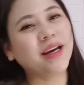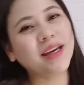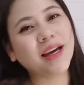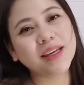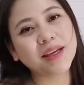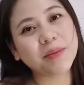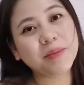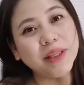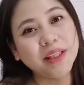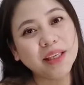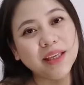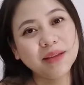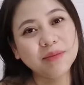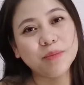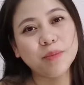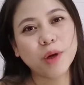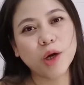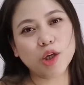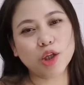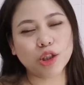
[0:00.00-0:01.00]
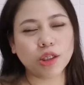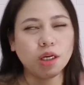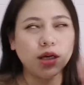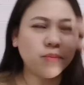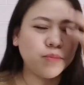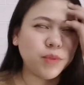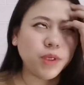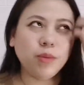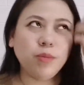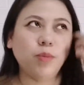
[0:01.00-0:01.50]
mga yayamanin
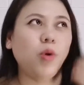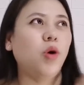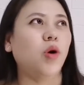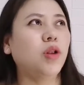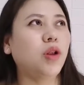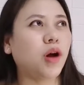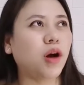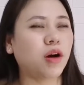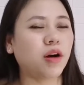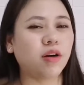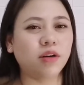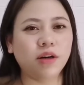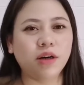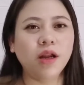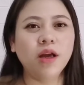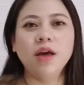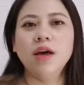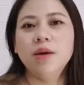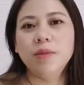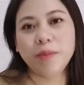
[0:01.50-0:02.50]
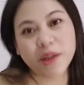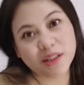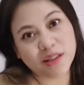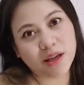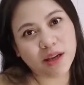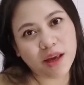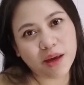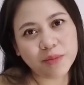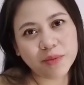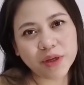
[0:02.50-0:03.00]
person, people, or, or mga
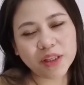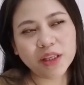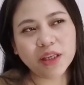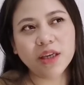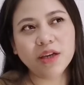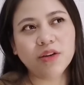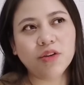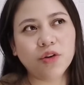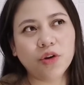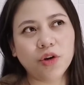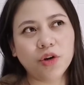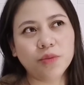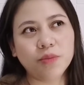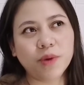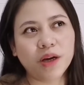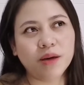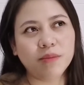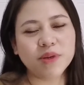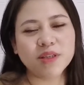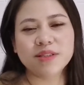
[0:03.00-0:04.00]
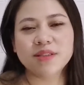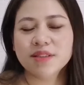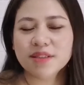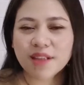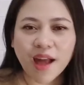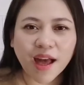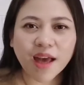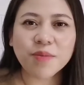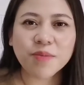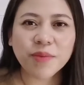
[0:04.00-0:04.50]
celebrity, or yung mga
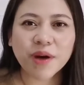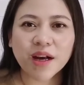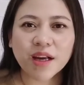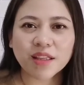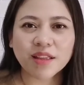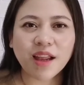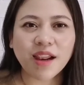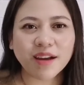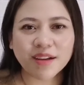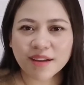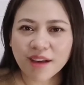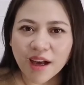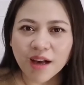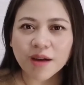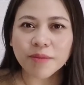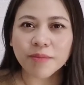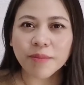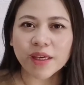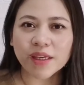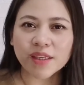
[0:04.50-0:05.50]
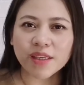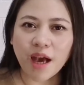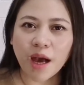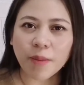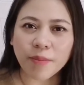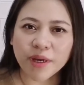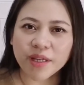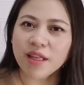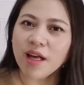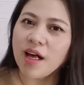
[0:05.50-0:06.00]
basta yung mga talagang may
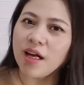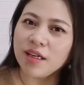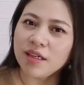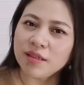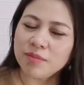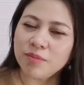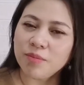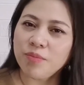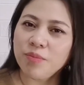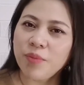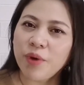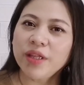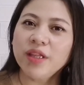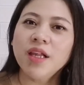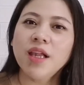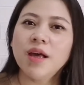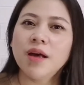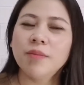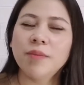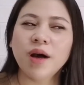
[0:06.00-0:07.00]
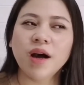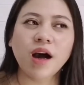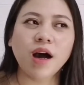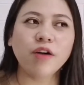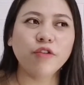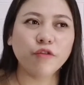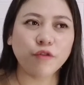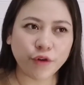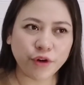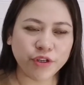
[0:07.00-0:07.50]
yaman ang pwede lang
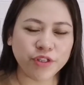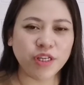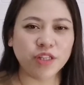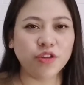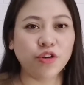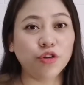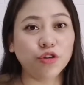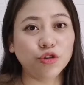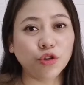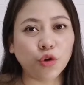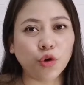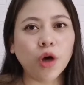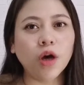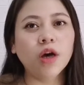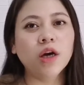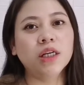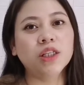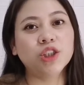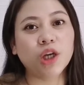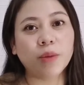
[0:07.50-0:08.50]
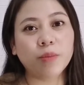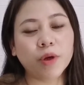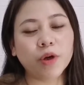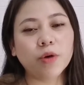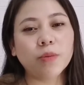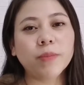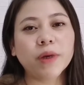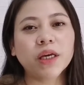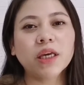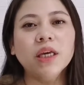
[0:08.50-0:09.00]
maka-afford yan. Although, syempre
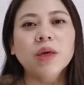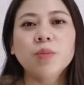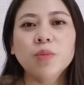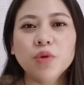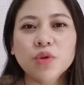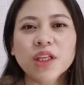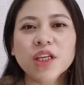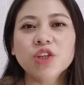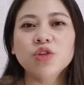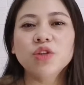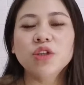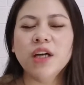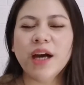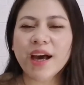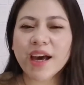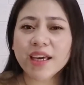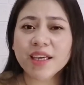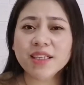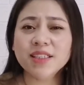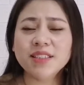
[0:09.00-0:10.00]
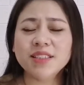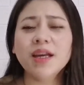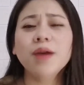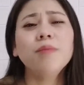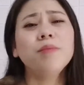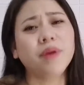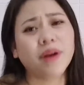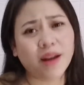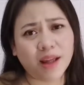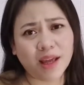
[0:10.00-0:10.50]
kung pag-iipunan nyo guys,
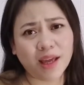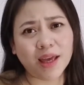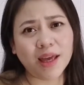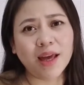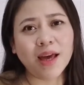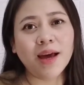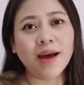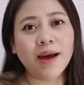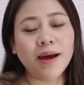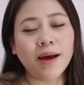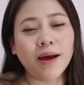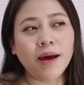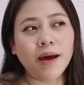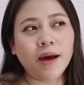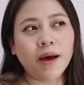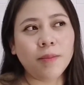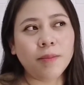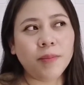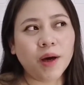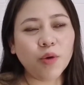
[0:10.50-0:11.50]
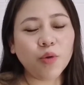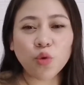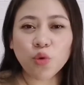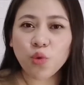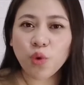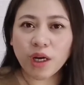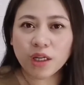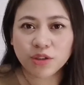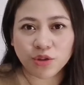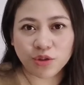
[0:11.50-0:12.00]
syempre,
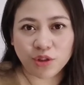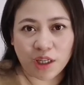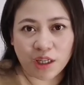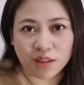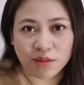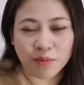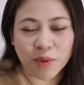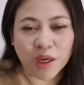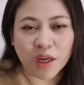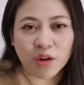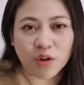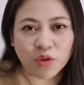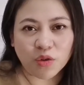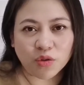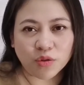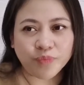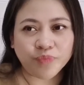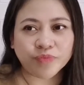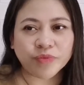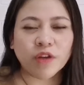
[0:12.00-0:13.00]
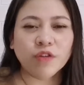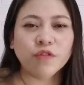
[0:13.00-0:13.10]
makukuha nyo yan. Pero,